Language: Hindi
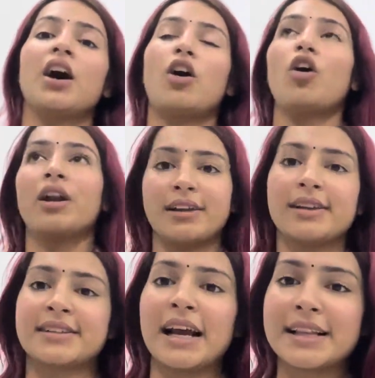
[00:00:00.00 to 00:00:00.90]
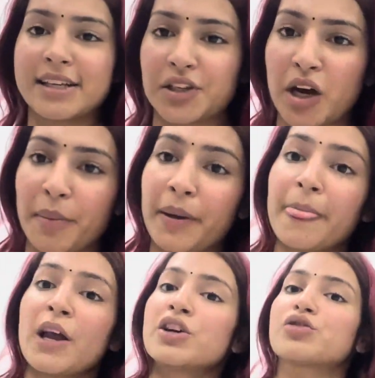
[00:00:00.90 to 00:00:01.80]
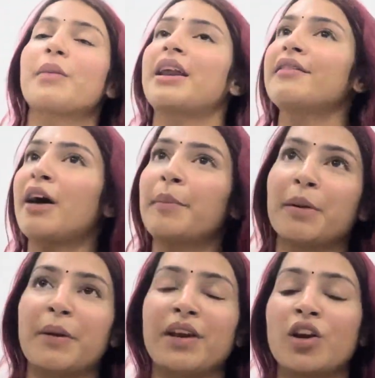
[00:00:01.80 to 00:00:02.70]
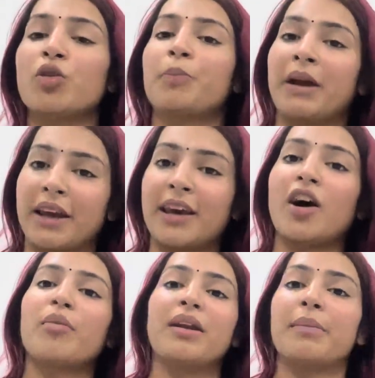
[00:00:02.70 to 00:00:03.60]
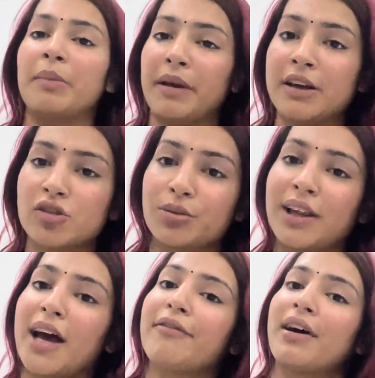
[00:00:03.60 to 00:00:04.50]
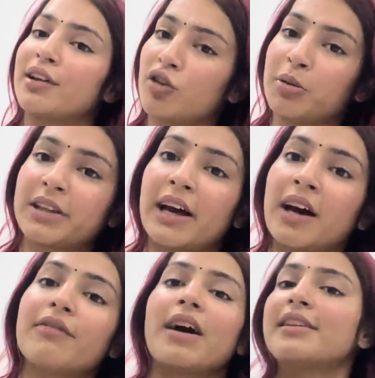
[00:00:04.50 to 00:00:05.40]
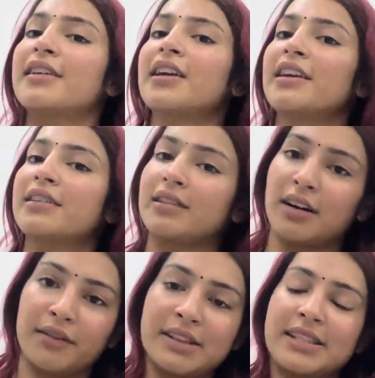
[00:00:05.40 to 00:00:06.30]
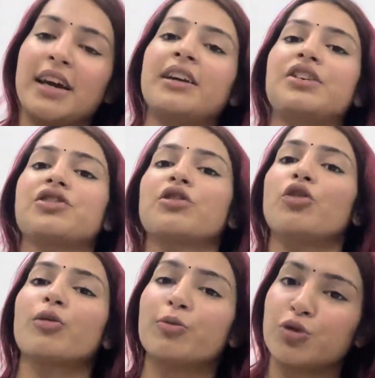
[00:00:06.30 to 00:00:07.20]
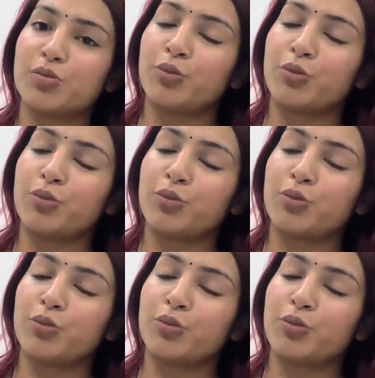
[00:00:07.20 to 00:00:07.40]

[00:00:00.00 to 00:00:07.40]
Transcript: और अदर स्टाइल्स की जगह पे सो so, मैंने वहीं पर ब्रेकिंग को पिक किया और मैंने अपने पेरेंट्स को बताया फादर को बताया फादर ने कन्विंस किया टीचर को और पूछ,